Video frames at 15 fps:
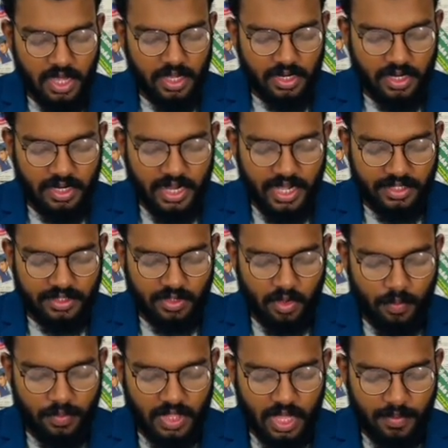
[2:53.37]
ரெண்டாயிரத்தி
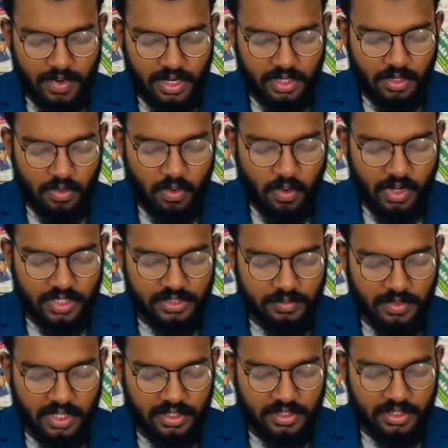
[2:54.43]
ஒன்பதாம் ஆண்டு
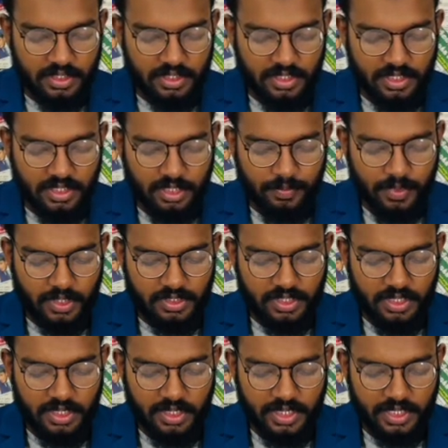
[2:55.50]
ஆகஸ்ட் மாதத்தின்
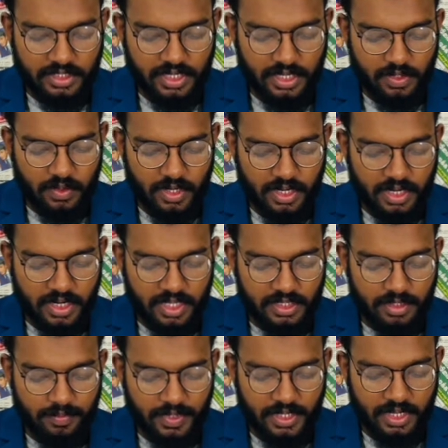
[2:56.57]
இறுதிப்பகுதியில் எக்னலிகூட
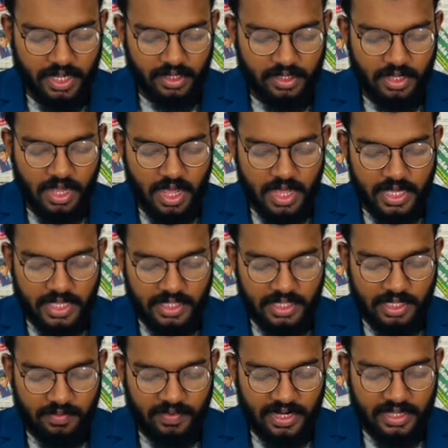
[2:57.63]
கடத்தப்பட்டார்
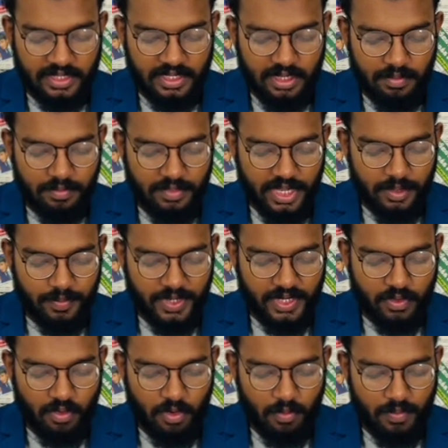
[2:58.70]
இந்த வழக்கில்
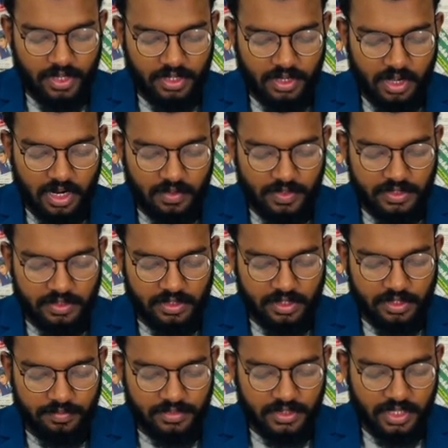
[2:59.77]
மேற்படி ஒன்பது
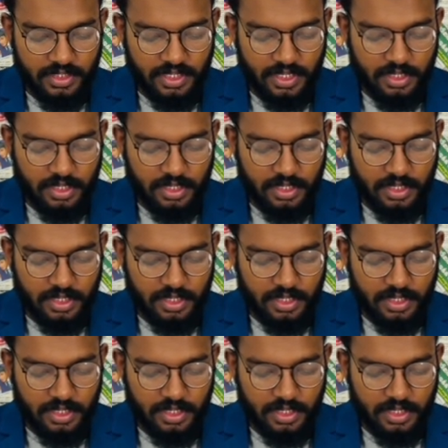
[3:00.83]
இராணுவத்தினரும் சந்தேக